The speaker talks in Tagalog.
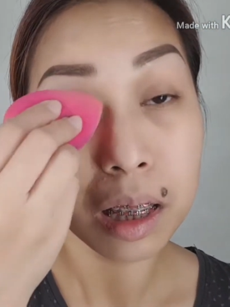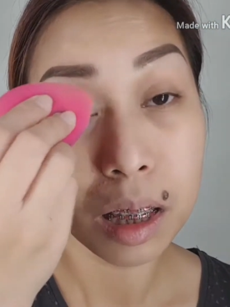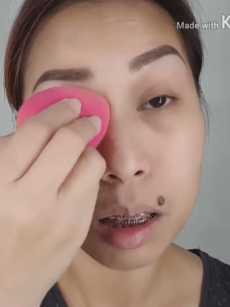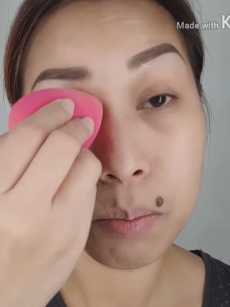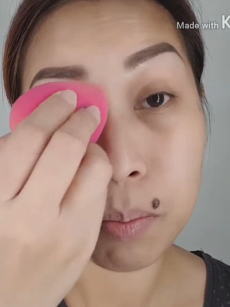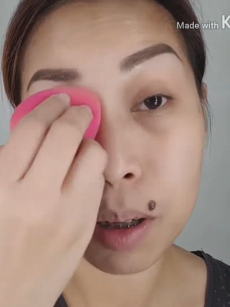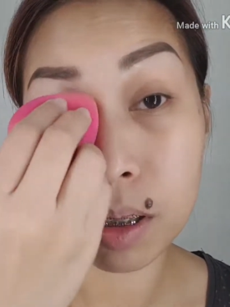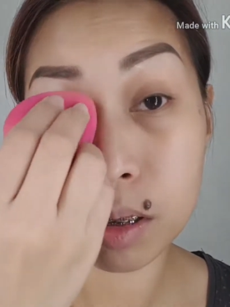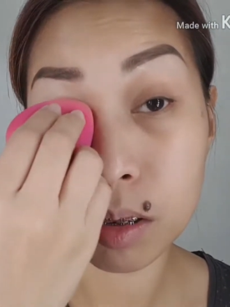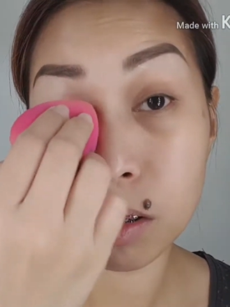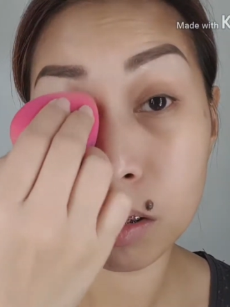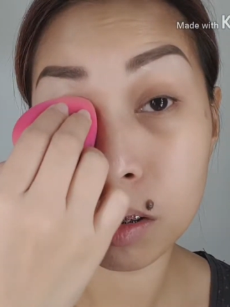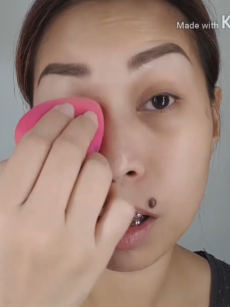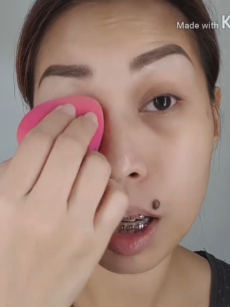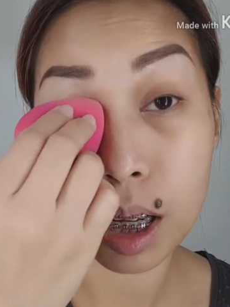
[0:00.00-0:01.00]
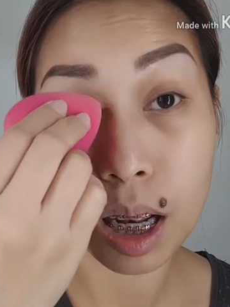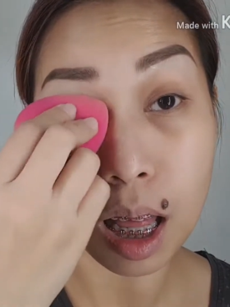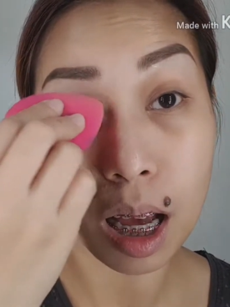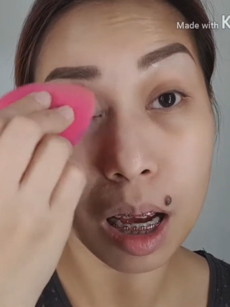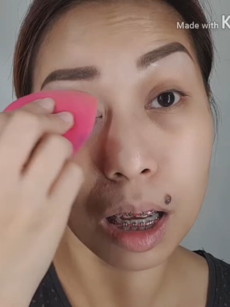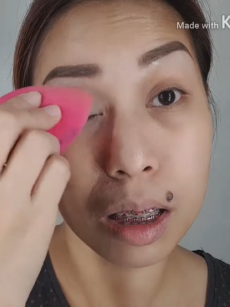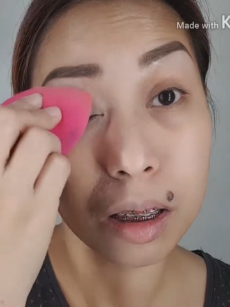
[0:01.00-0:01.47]
Diba? So,
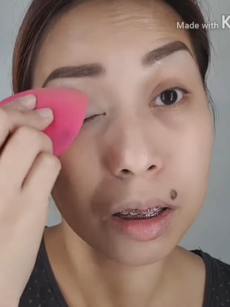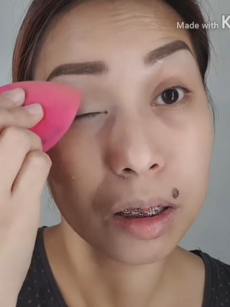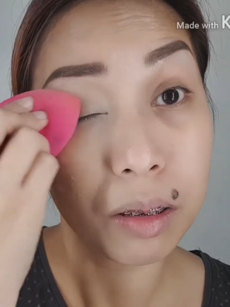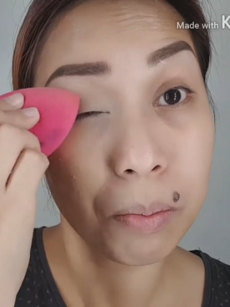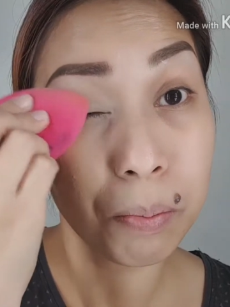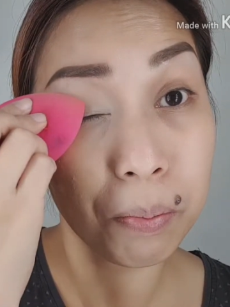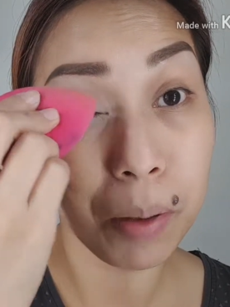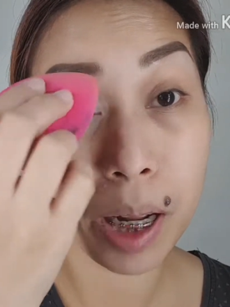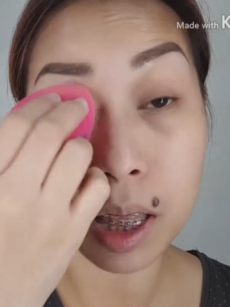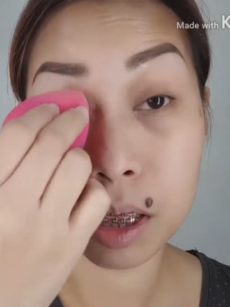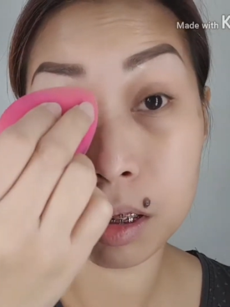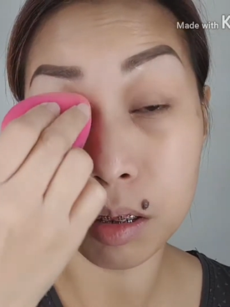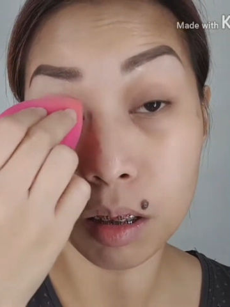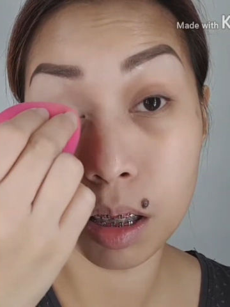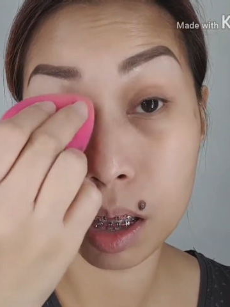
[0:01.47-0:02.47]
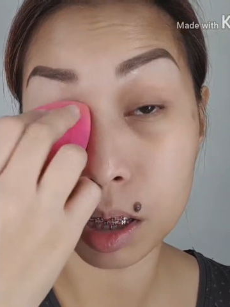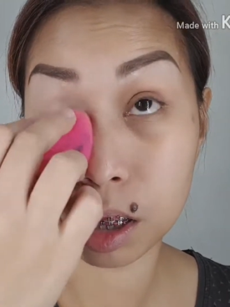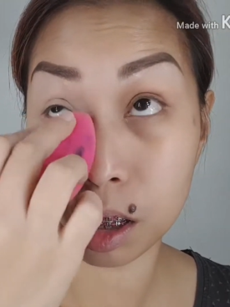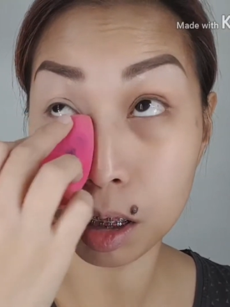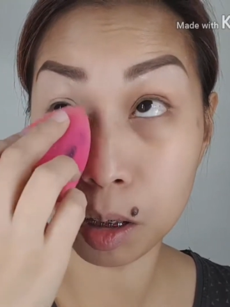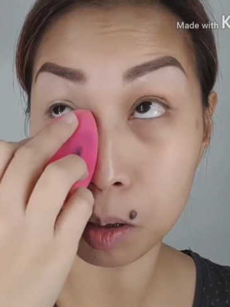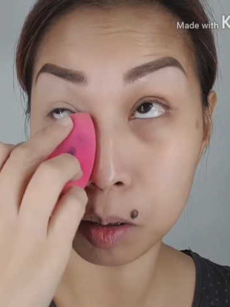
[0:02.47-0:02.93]
kailangan blend nyo lang
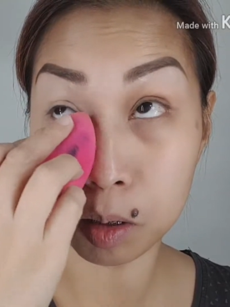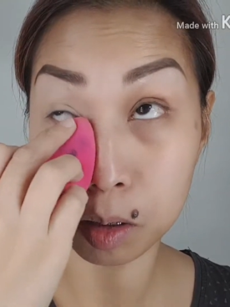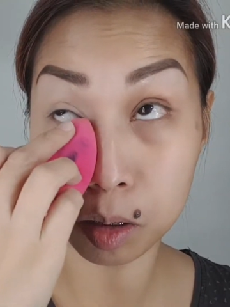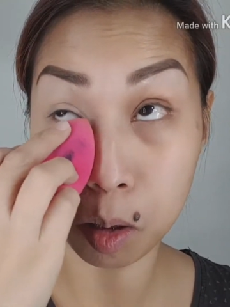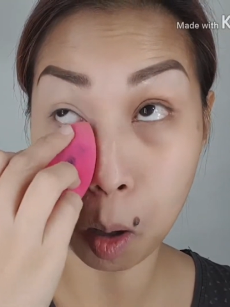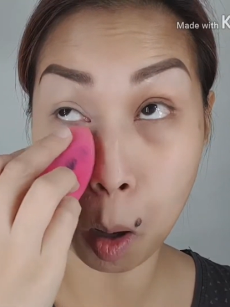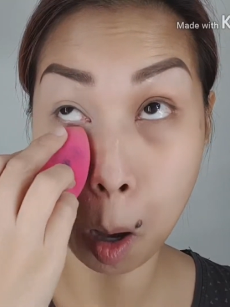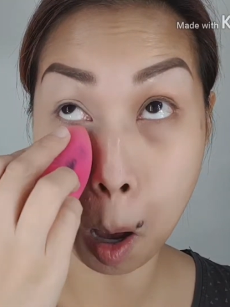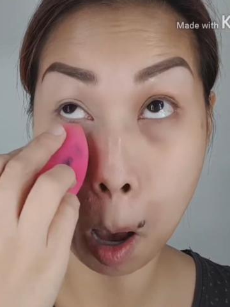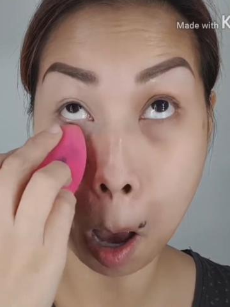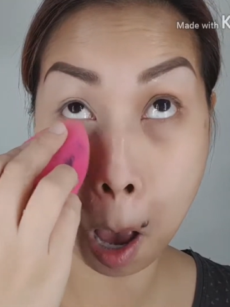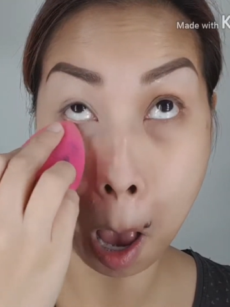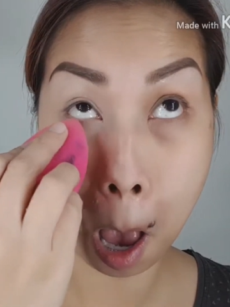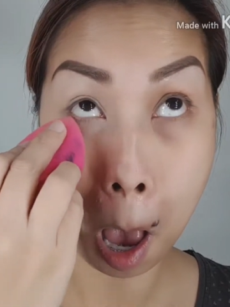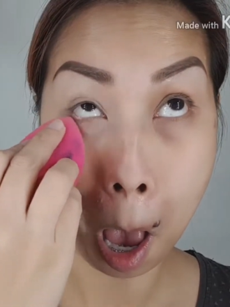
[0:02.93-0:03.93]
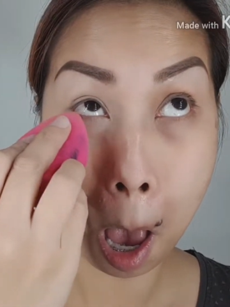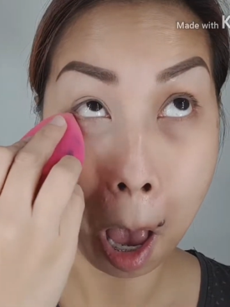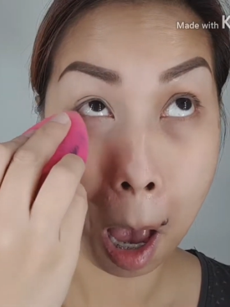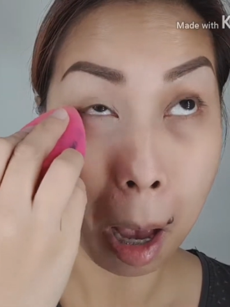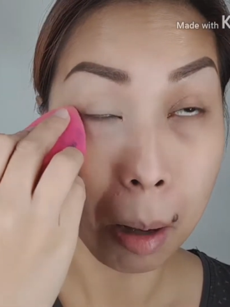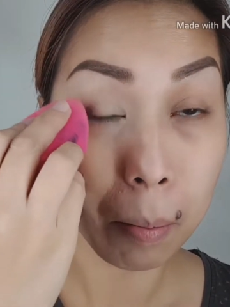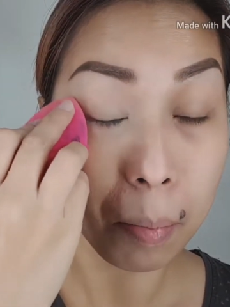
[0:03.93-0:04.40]
siya ng gusto
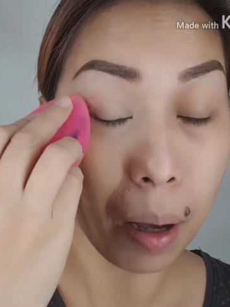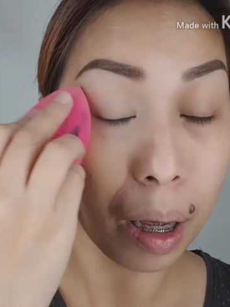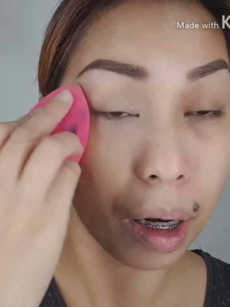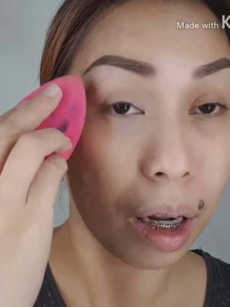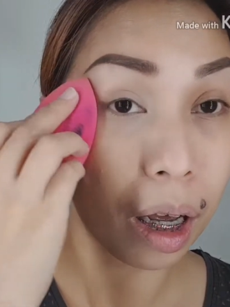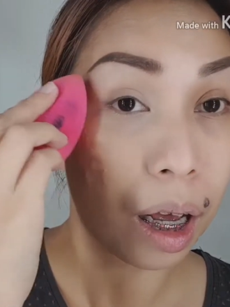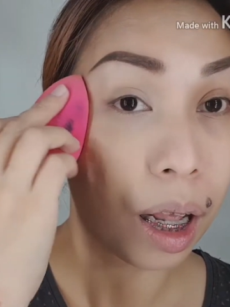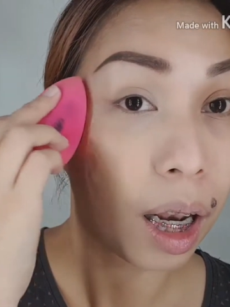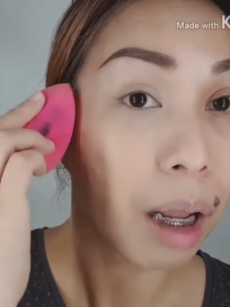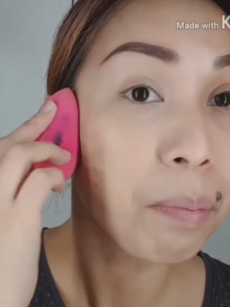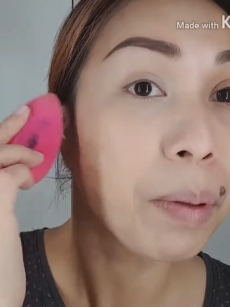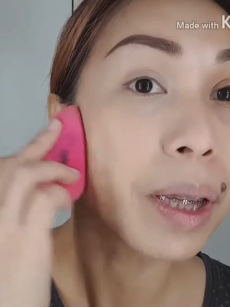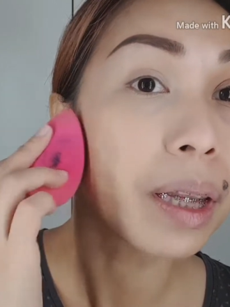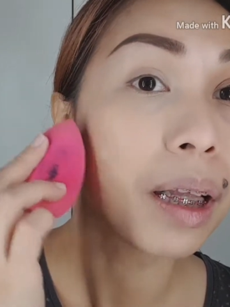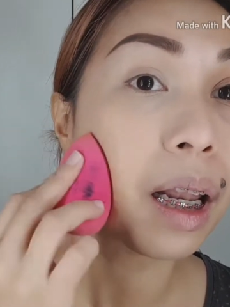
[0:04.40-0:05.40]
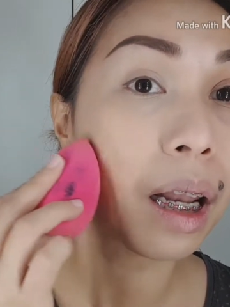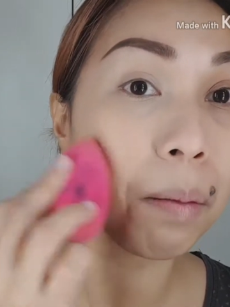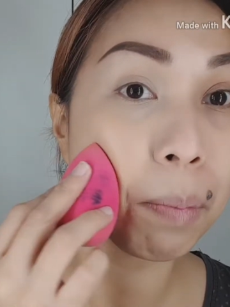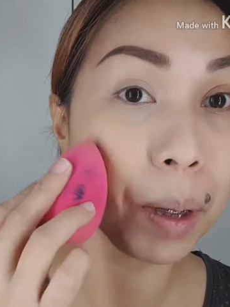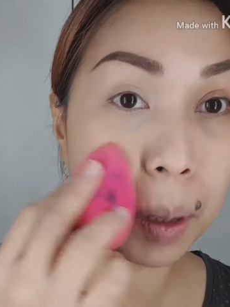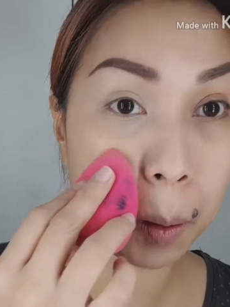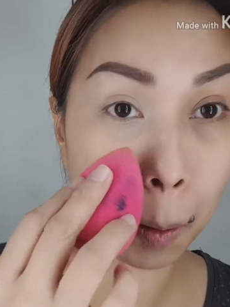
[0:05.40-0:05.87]
para lapat na
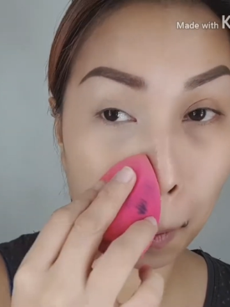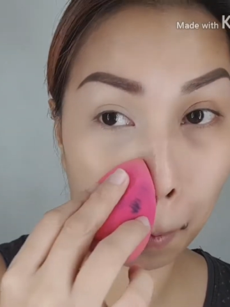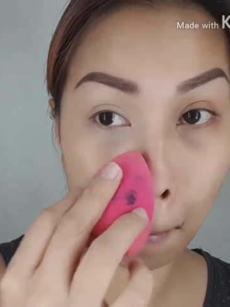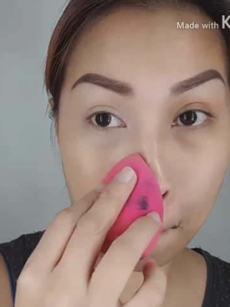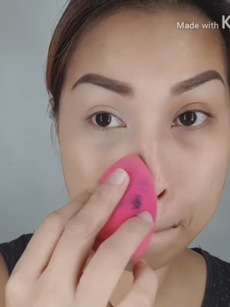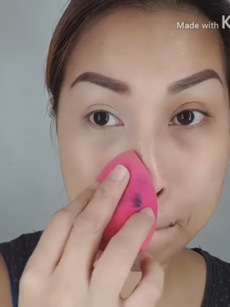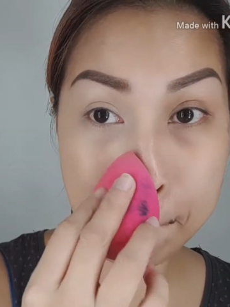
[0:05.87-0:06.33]
lapat yung